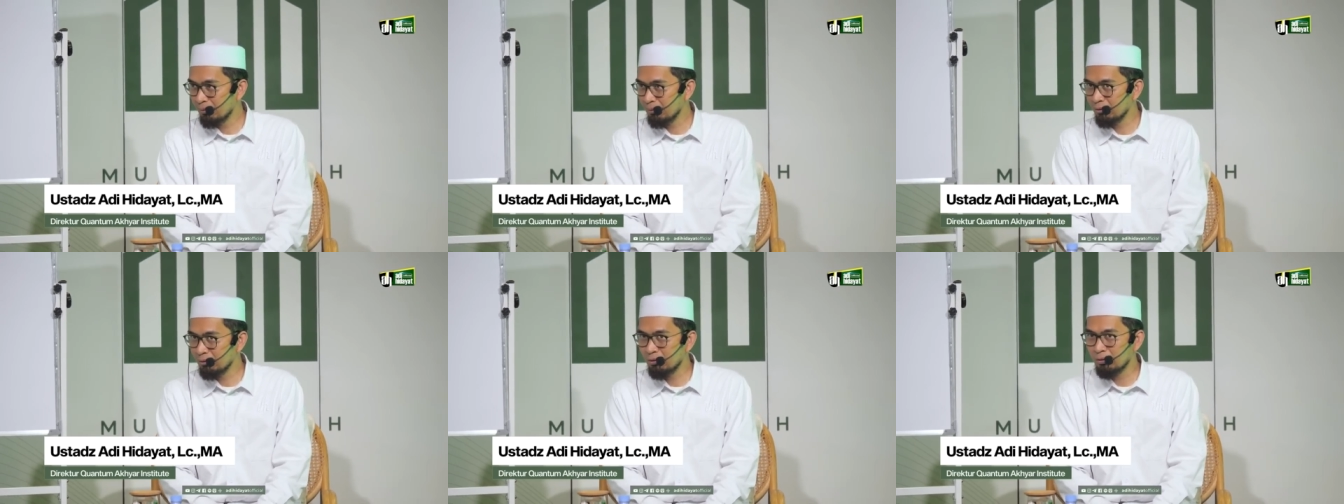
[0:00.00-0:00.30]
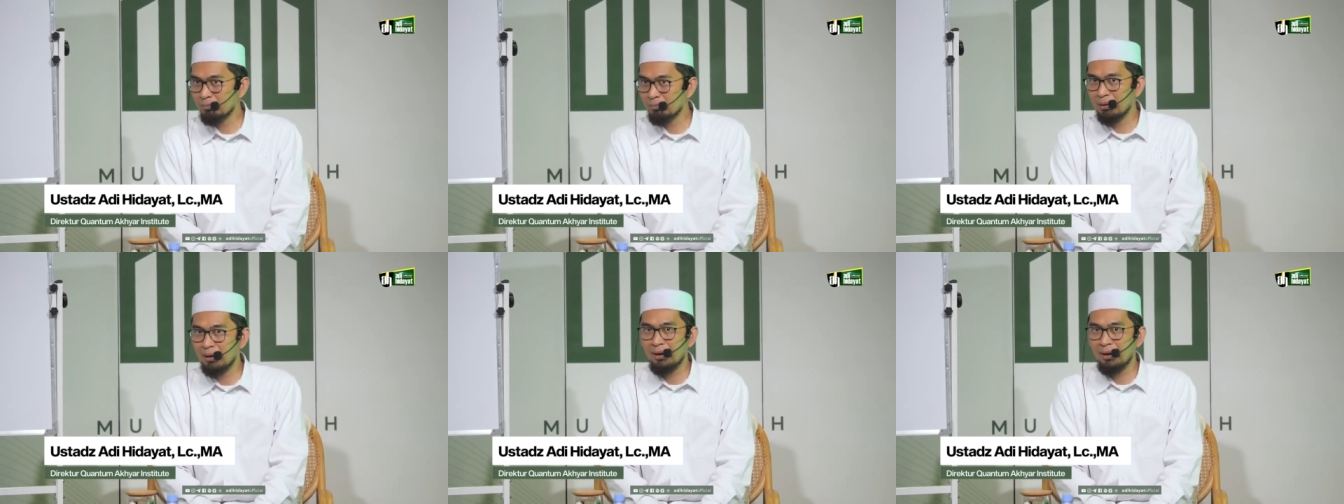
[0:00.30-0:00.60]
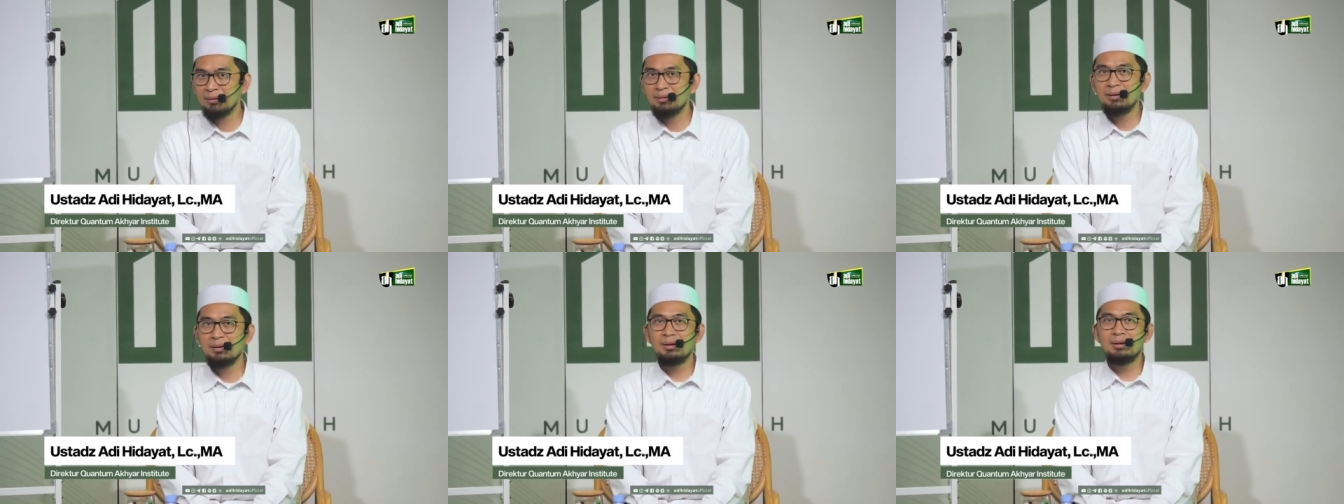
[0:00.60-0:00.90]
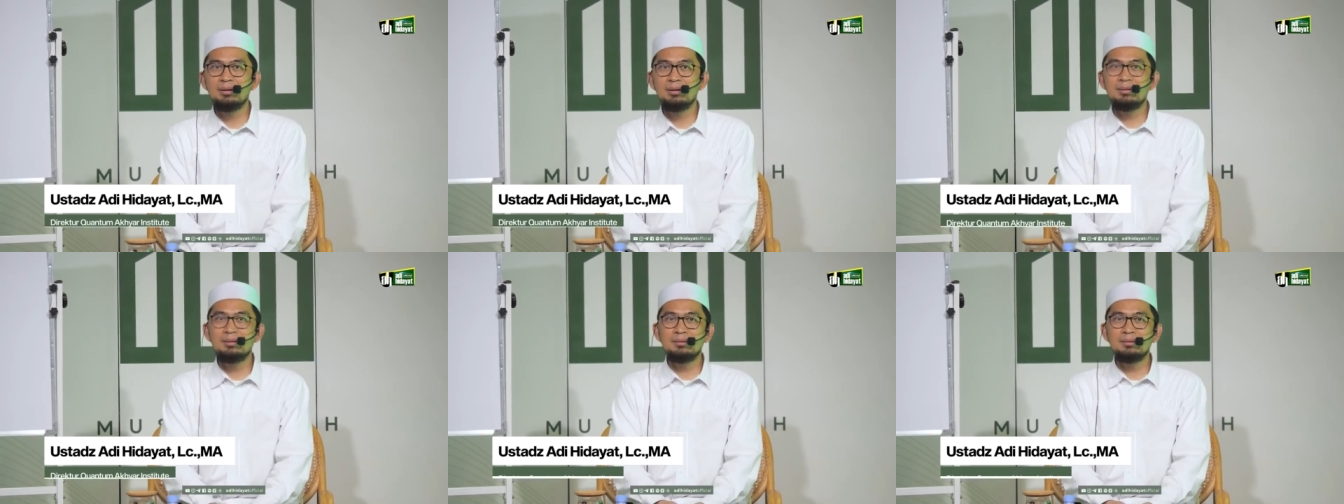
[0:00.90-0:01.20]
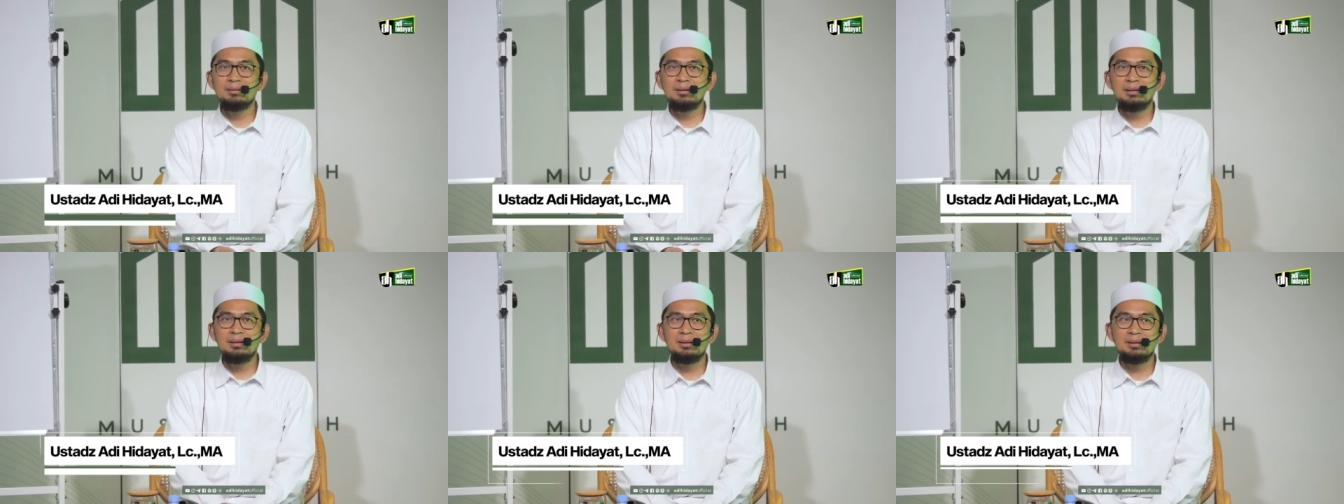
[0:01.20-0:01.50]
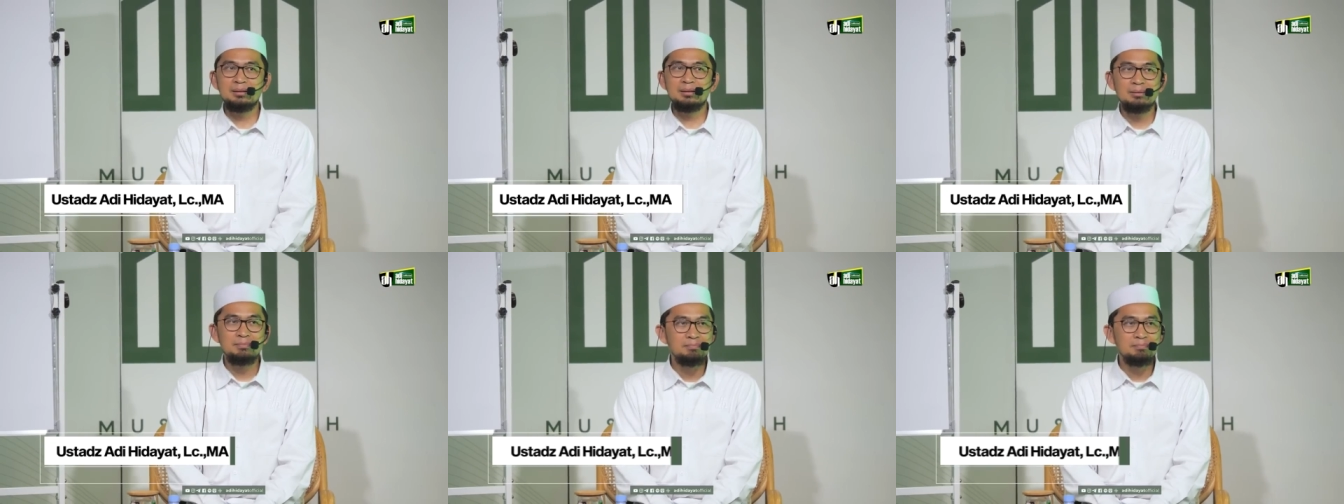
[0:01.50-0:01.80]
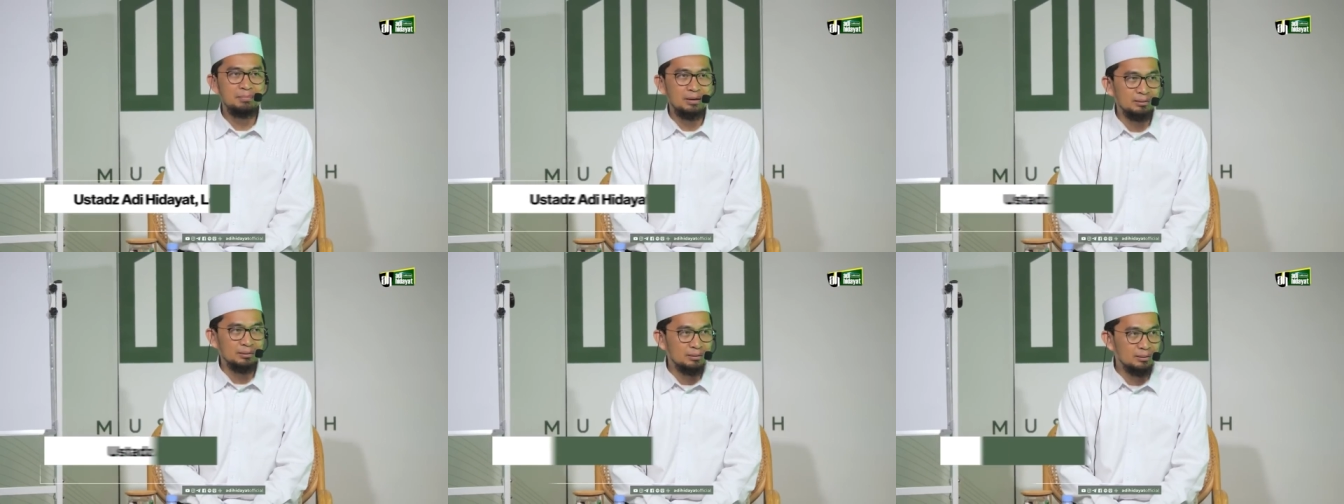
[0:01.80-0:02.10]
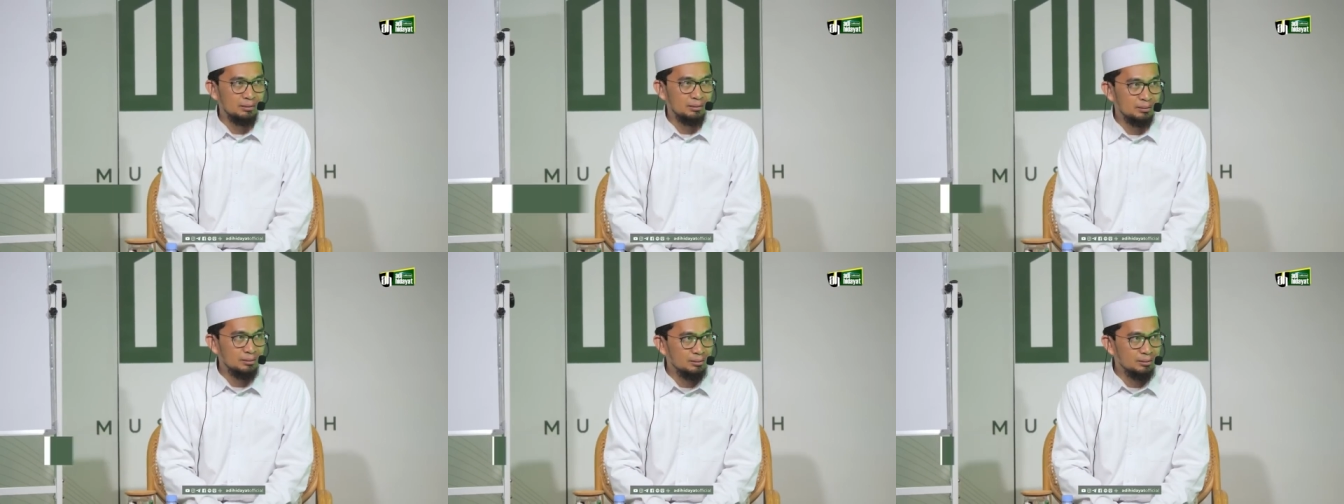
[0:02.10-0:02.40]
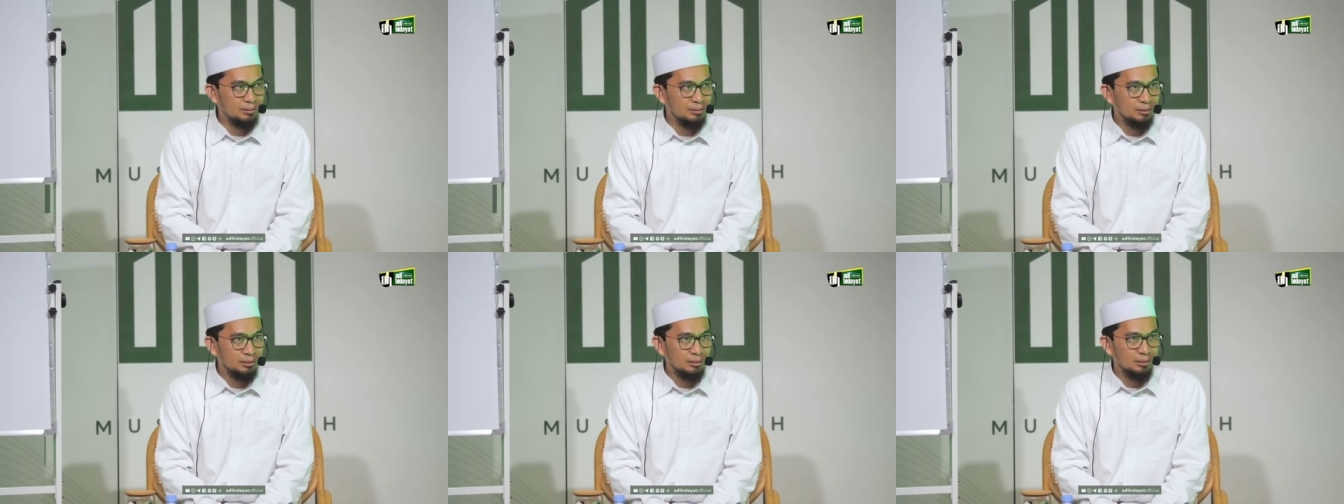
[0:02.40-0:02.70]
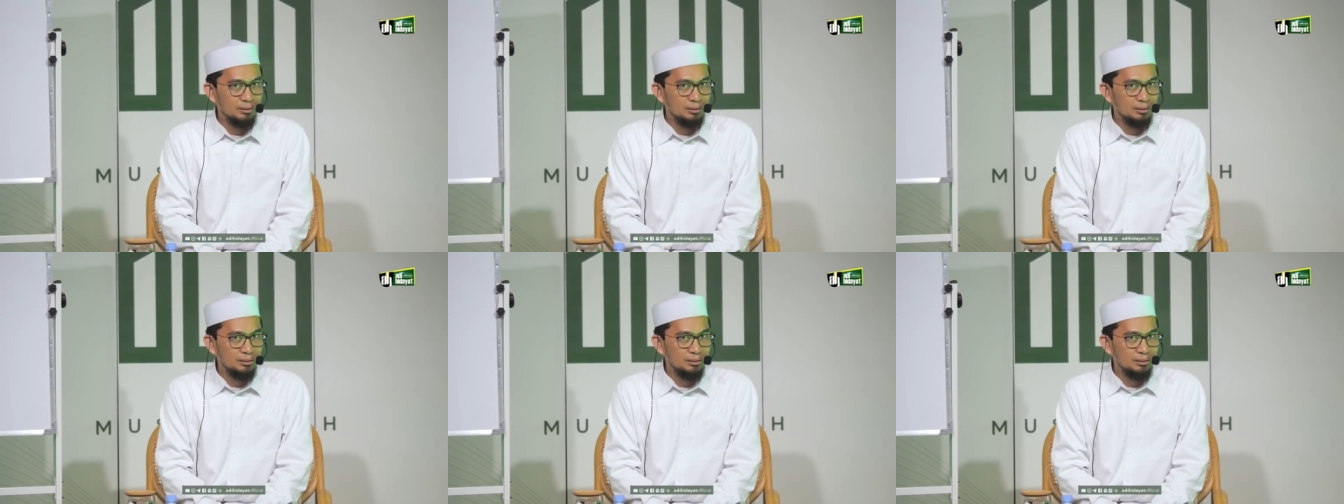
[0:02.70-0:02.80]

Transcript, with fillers: untuk berada di tempat ini